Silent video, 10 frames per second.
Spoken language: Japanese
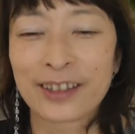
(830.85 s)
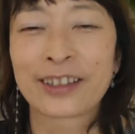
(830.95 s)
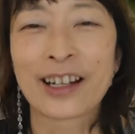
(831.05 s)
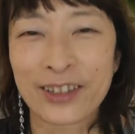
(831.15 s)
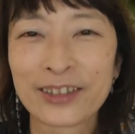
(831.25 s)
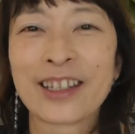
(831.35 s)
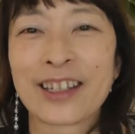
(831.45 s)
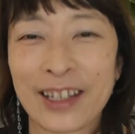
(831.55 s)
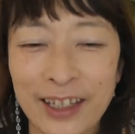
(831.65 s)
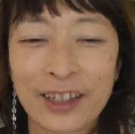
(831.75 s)
言ったらそうで
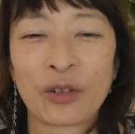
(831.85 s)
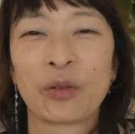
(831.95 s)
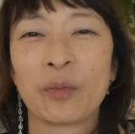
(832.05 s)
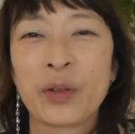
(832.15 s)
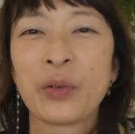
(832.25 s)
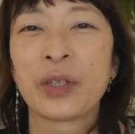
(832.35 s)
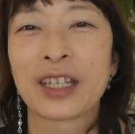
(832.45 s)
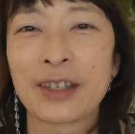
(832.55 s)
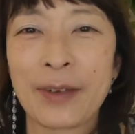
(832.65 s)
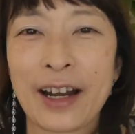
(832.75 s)
すねってこの秒で
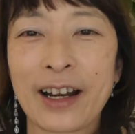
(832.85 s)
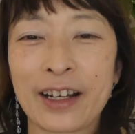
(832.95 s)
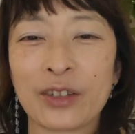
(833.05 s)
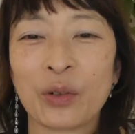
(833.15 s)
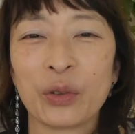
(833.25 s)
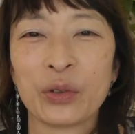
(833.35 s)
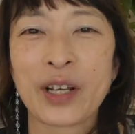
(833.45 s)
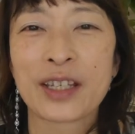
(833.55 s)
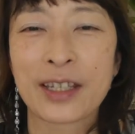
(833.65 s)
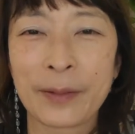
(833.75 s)
決められるこの
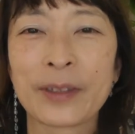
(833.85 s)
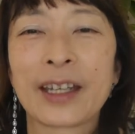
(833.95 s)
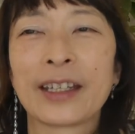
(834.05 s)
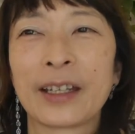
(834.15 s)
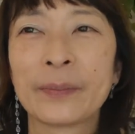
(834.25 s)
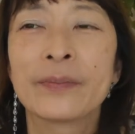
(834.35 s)
嬉しさみたいな。